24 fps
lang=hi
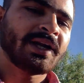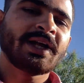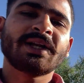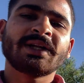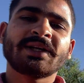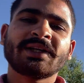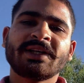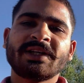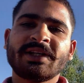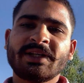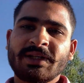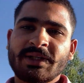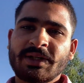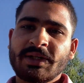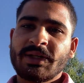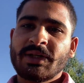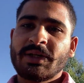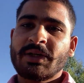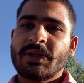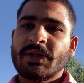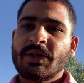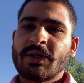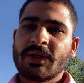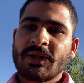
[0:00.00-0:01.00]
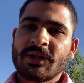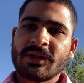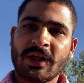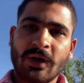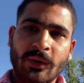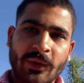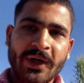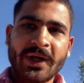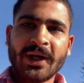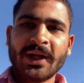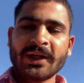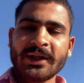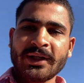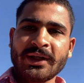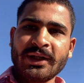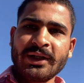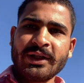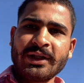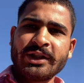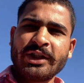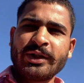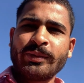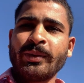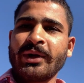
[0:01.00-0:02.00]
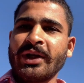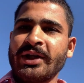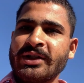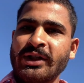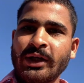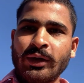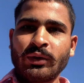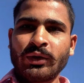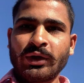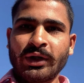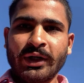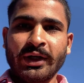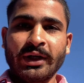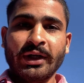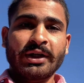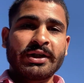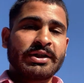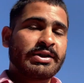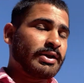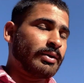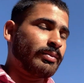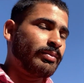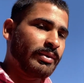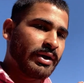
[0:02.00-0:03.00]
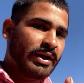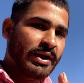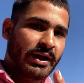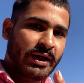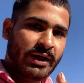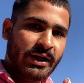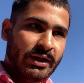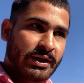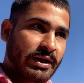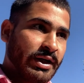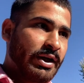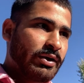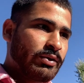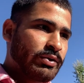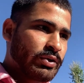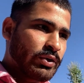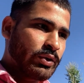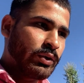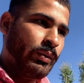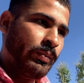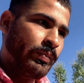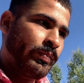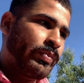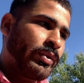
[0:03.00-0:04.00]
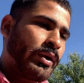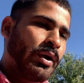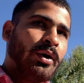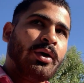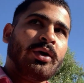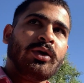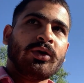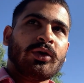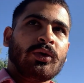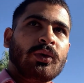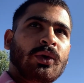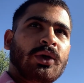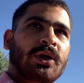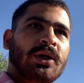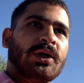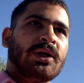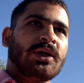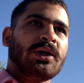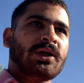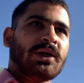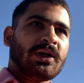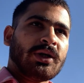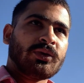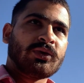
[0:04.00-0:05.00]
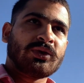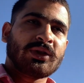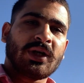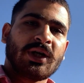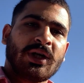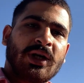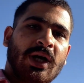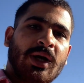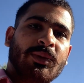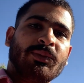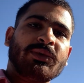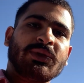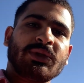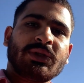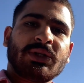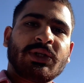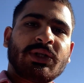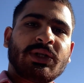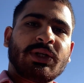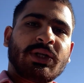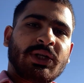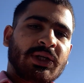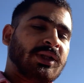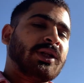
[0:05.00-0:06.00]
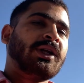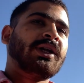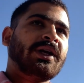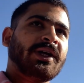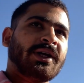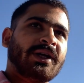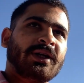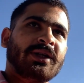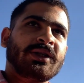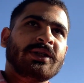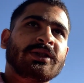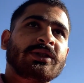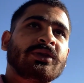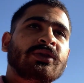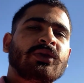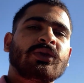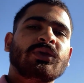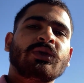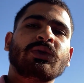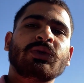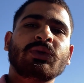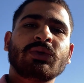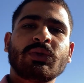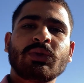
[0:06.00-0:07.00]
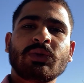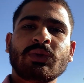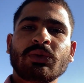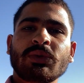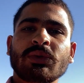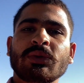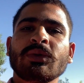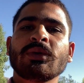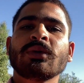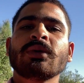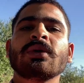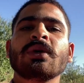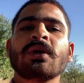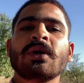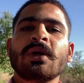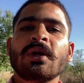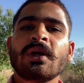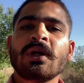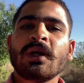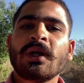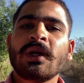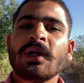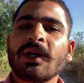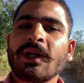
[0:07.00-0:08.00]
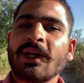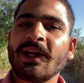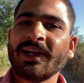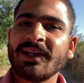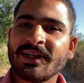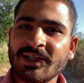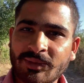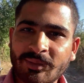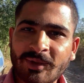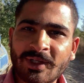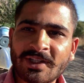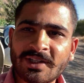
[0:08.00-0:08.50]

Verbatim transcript: डाल के दवाई डाल के स्प्रे चालू करेगा सब मैंने कर दिया है उसको तो वो उसका काम करता रहेगा तो ट्रैक्टर भी